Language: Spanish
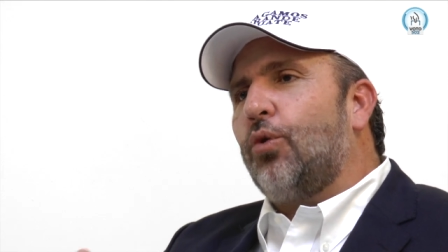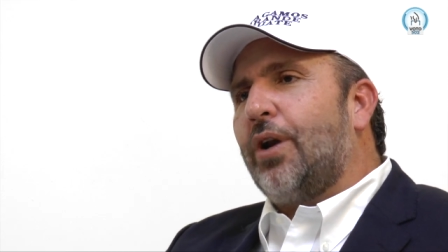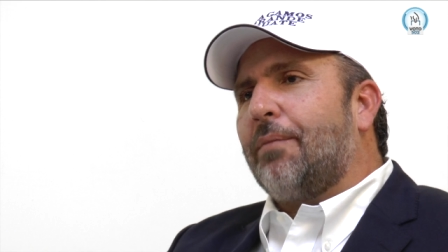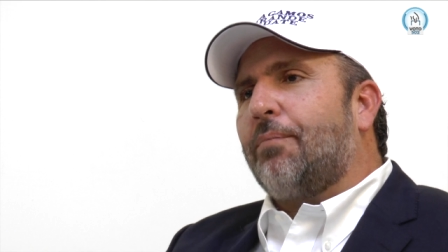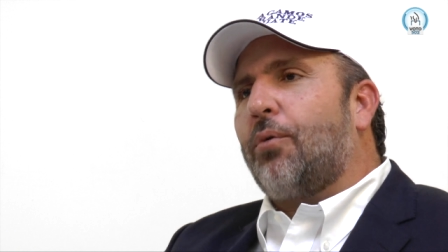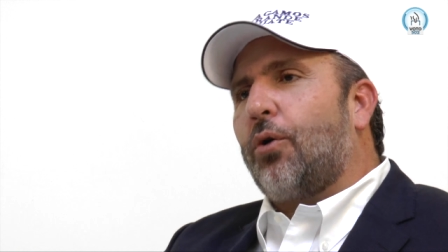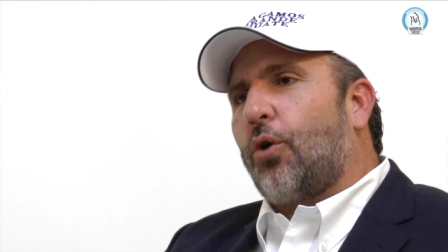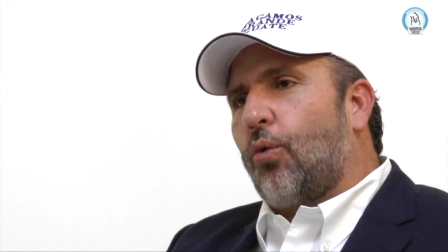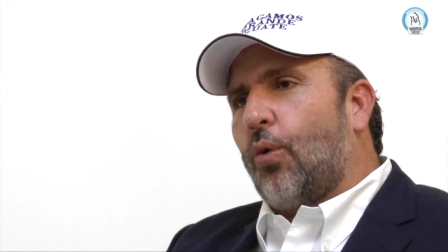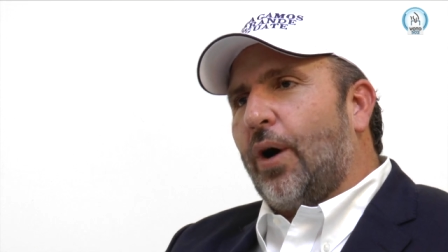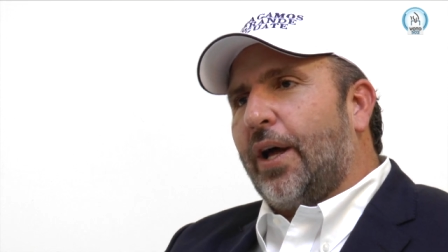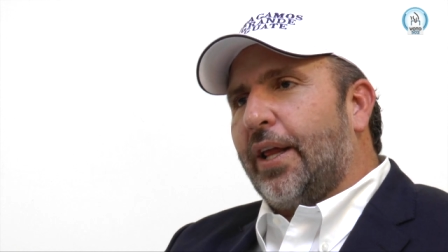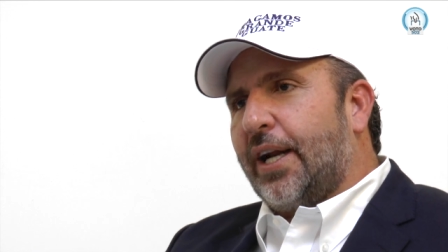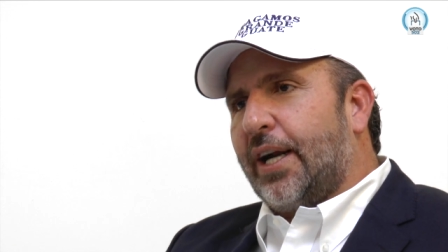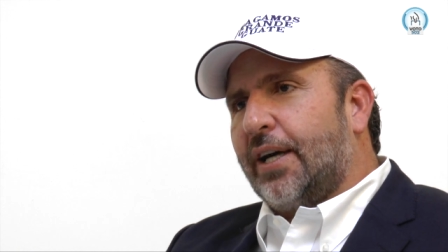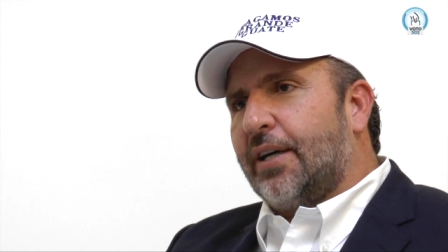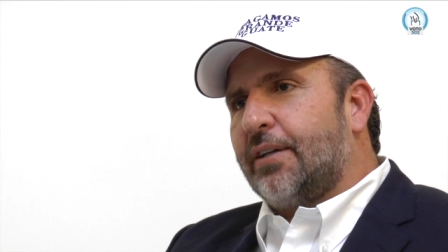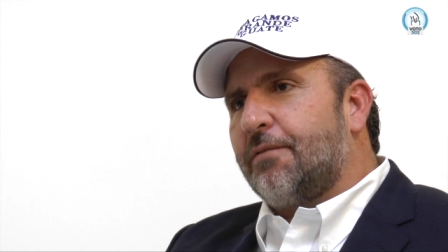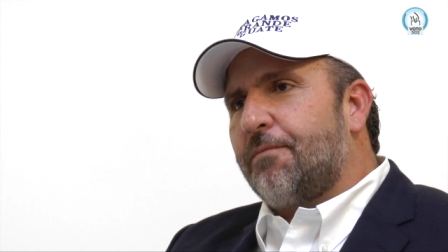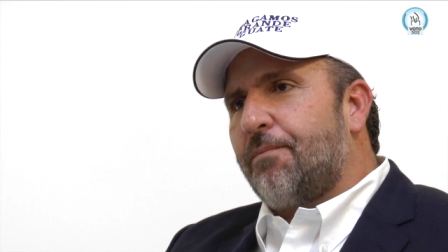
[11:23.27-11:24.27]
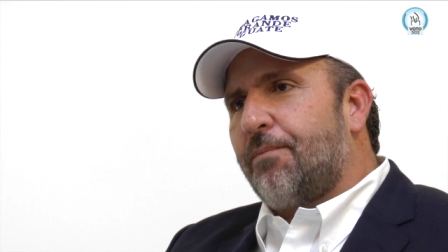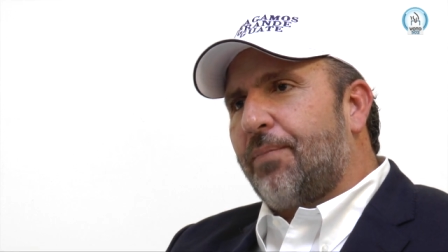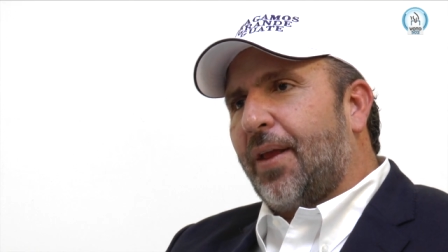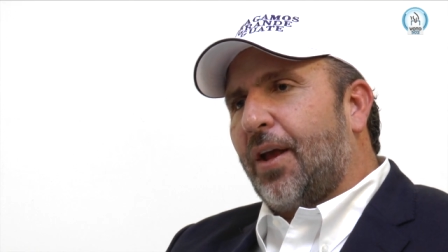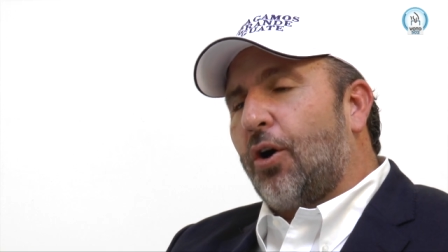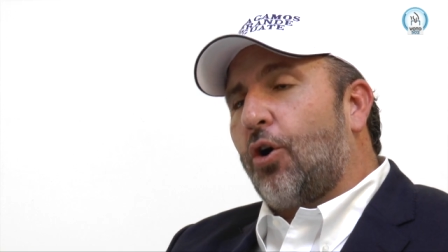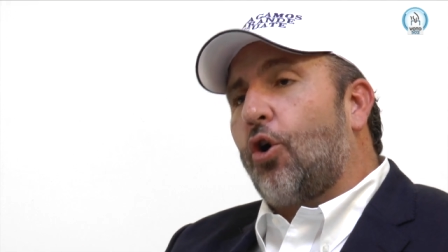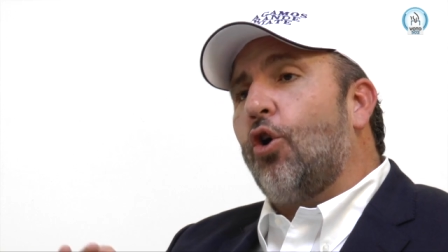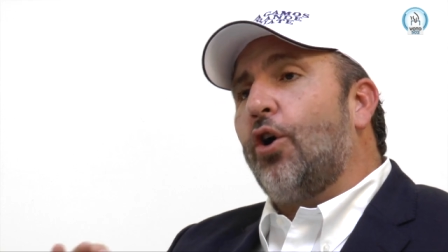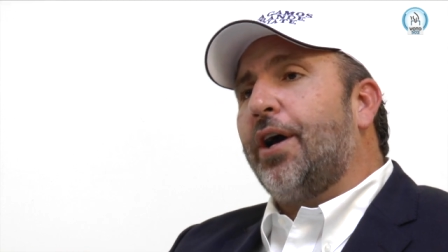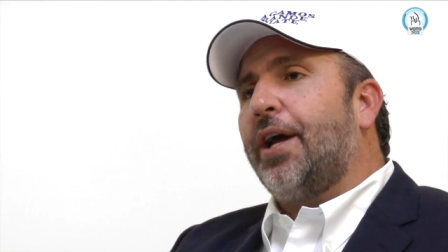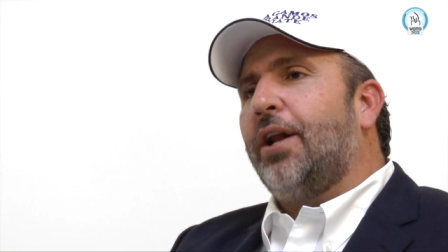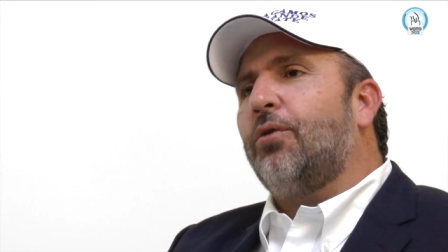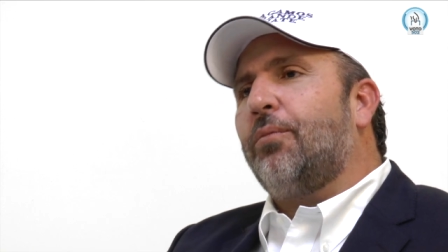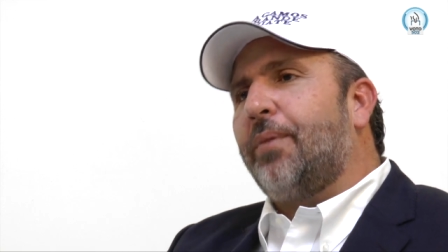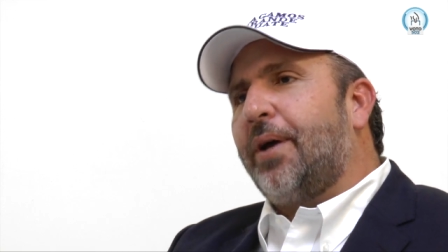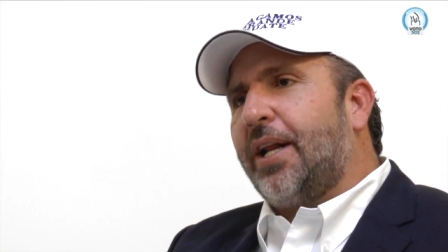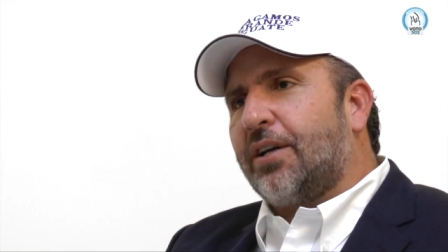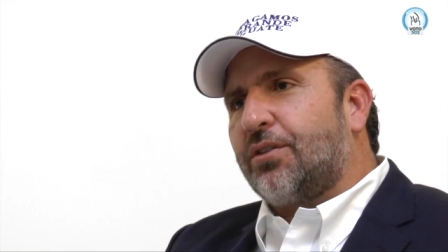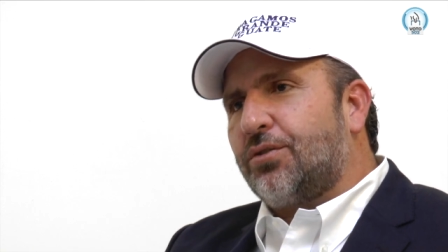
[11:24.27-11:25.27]
una por cuadra, con
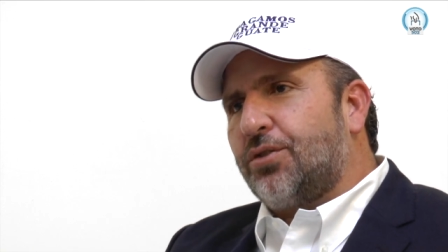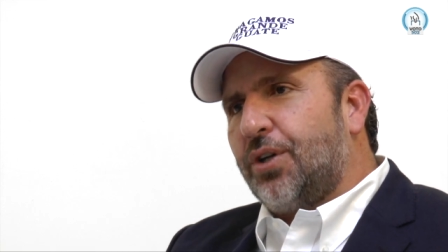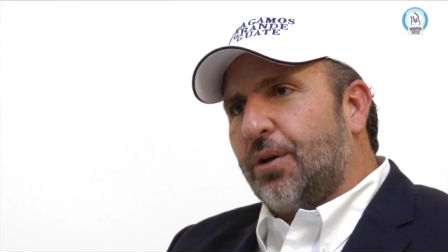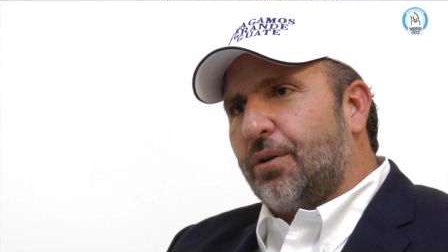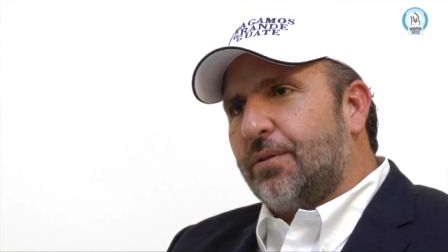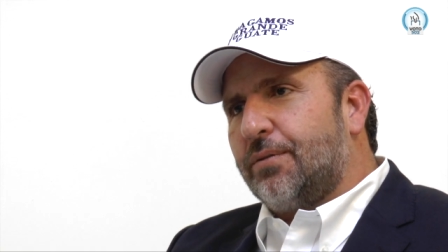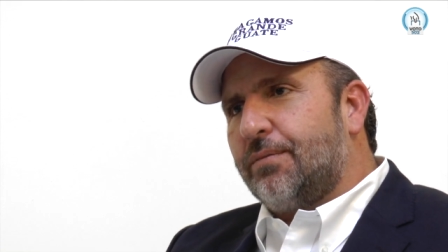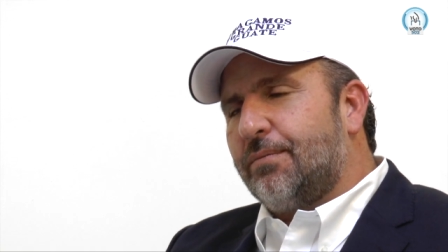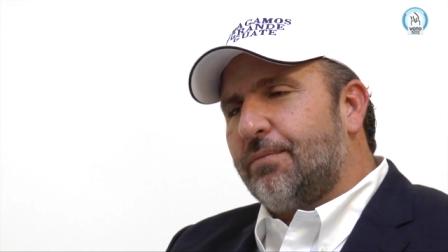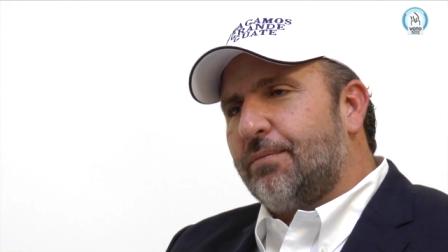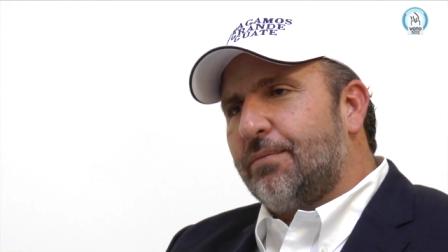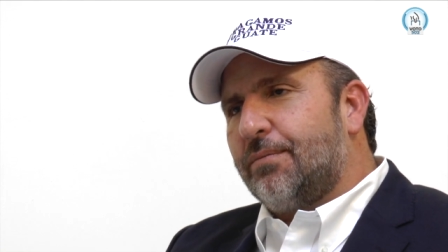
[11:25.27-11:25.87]
iluminación.